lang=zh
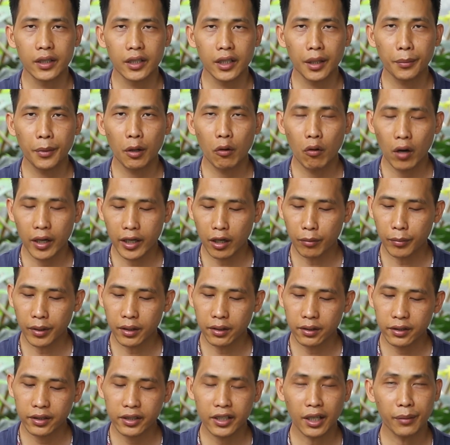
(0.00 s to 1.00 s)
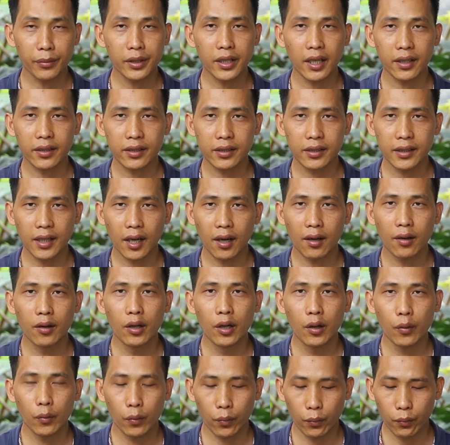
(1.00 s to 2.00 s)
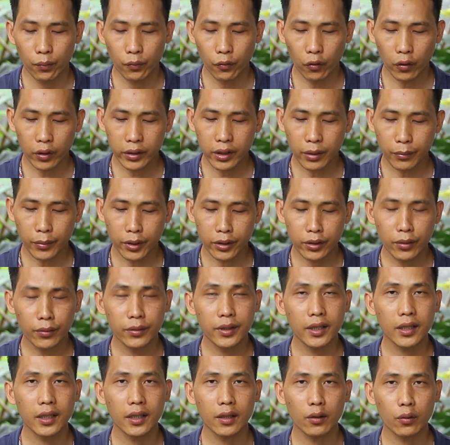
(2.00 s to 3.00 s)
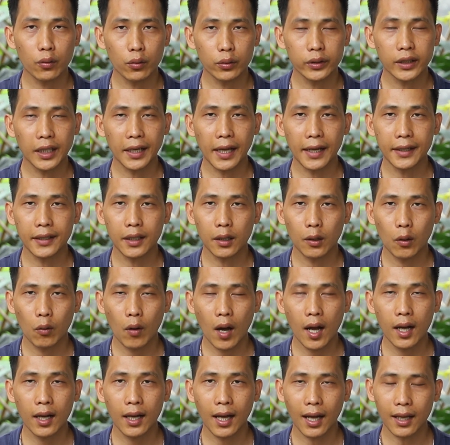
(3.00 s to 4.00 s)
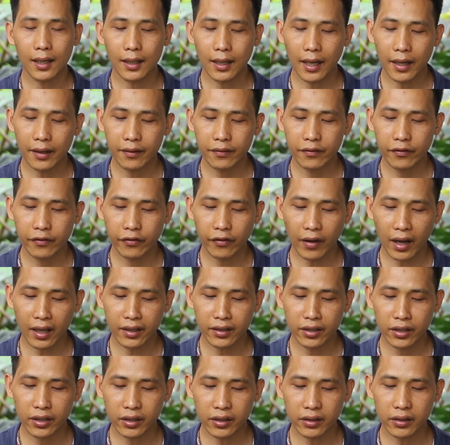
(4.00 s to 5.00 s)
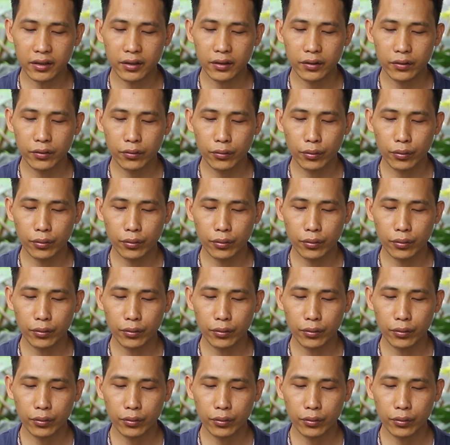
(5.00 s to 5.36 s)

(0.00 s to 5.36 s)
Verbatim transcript: 那么花友们想不想知道我怎么用这个蝴蝶兰的花杆来繁殖，